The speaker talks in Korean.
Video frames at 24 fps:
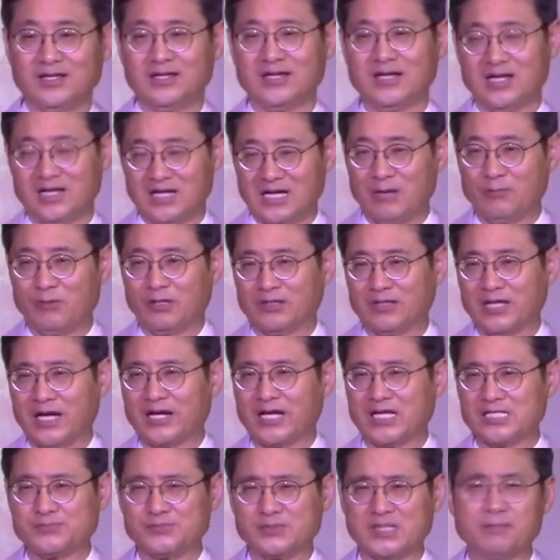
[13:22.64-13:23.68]
한번
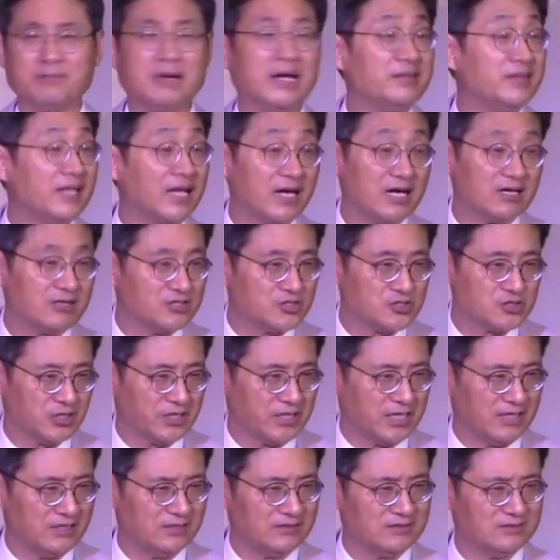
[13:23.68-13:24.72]
따라하십시다. 만나가
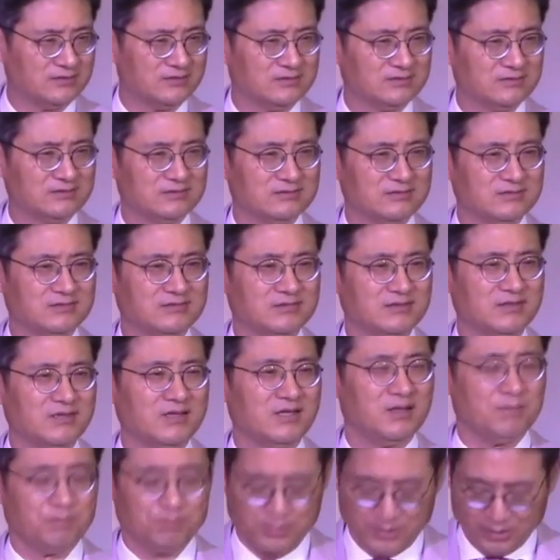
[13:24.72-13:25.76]
그쳐야
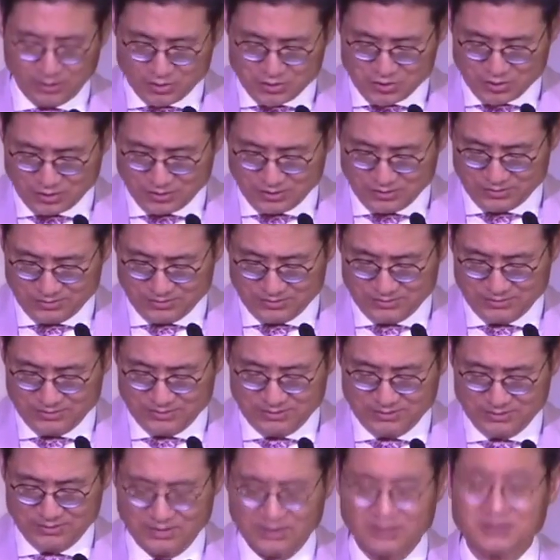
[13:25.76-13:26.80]
비로소
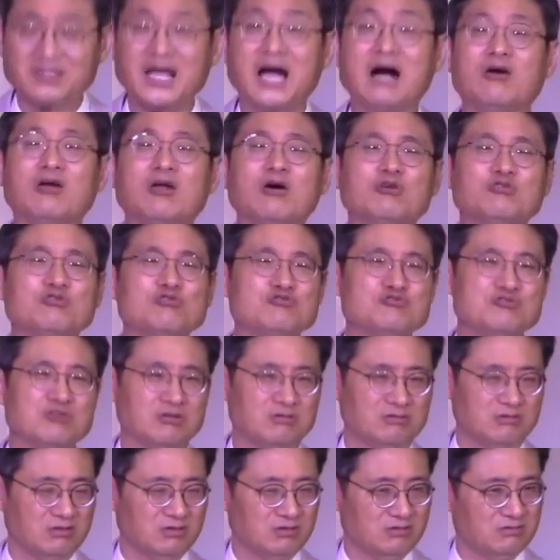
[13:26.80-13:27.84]
땅을 얻을 수
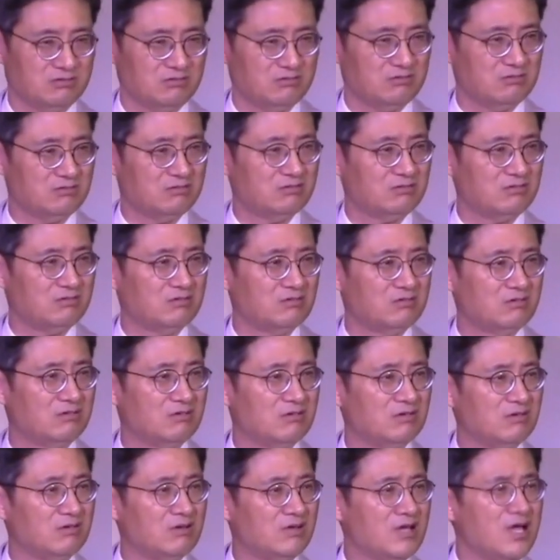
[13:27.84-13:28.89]
있다.
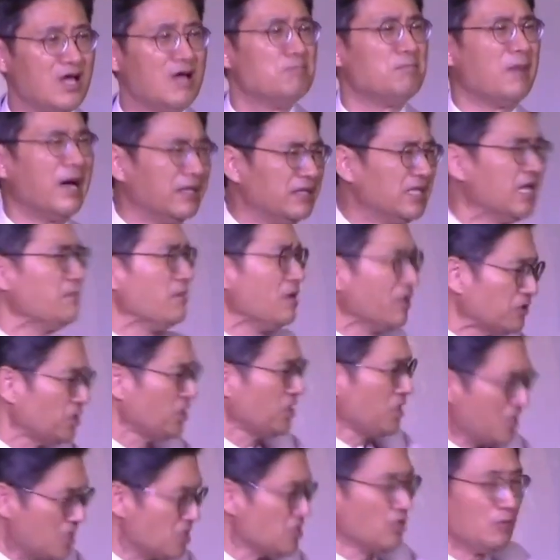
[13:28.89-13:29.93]
만나만
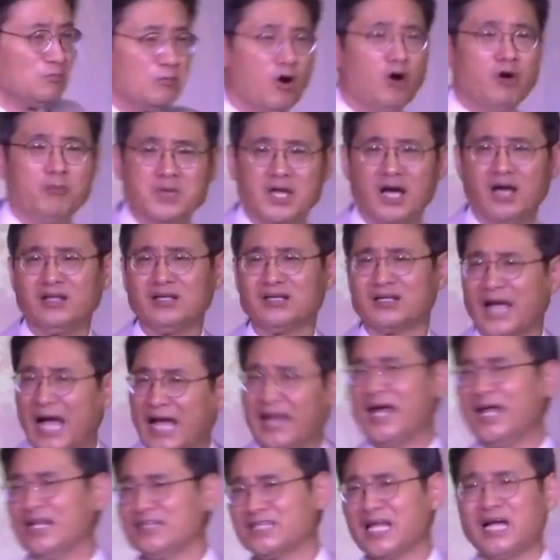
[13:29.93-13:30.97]
계속 먹으면
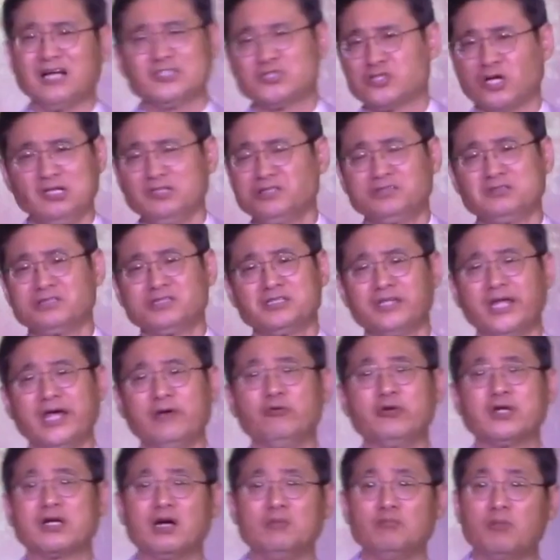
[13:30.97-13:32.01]
가나땅 절대
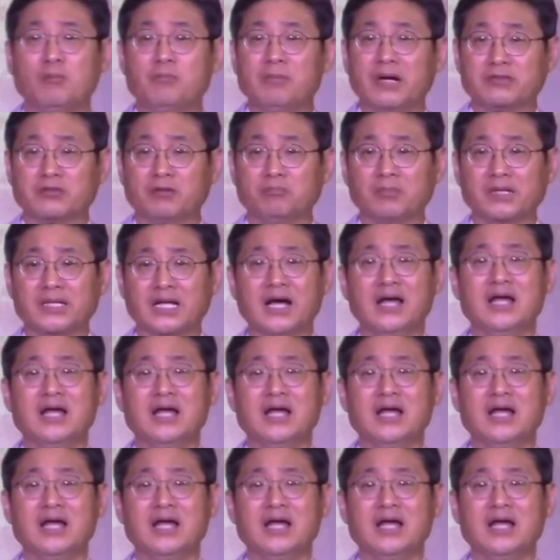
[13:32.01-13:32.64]
우리 것 못 만듭니다.